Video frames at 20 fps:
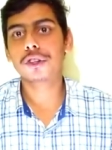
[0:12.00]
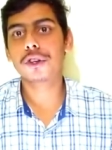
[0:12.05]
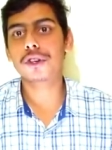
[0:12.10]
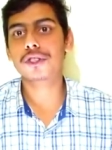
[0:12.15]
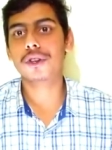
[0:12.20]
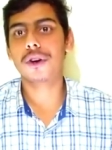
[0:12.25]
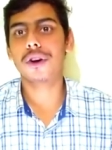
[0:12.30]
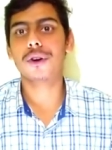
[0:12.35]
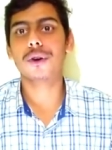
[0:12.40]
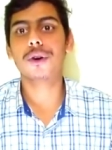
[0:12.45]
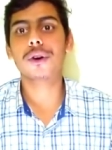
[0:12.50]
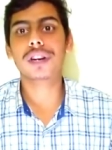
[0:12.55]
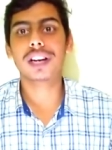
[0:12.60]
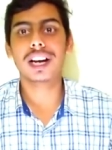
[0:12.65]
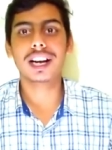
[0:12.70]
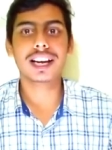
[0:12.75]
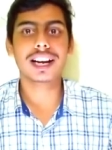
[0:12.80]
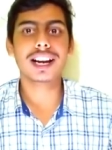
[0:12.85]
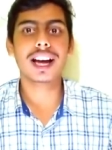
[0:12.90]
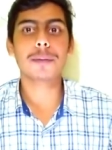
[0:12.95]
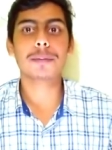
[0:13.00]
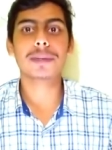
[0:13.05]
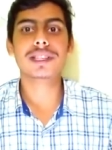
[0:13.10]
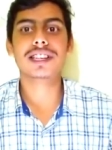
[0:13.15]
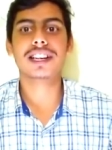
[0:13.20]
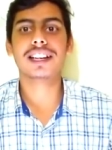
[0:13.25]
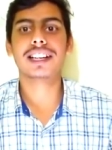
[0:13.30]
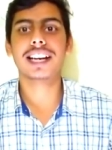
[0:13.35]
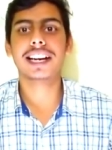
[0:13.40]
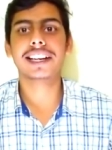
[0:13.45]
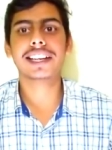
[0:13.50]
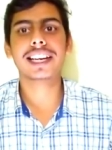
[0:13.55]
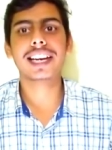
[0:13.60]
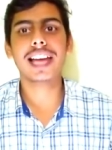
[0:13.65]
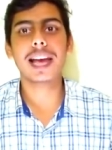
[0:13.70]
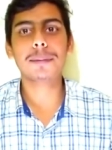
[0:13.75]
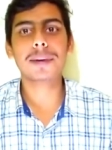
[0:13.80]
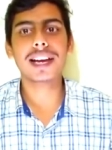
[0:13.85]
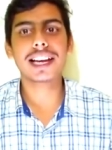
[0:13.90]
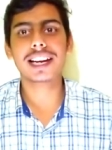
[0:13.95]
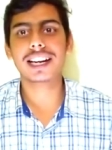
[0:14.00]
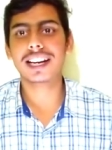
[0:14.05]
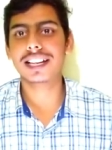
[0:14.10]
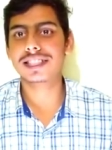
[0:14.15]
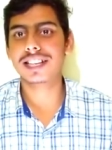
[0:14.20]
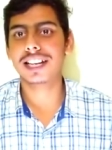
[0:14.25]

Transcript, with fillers: दोस्तों और अगर आप इस क्रेडिट कार्ड के लिए अप्लाई करना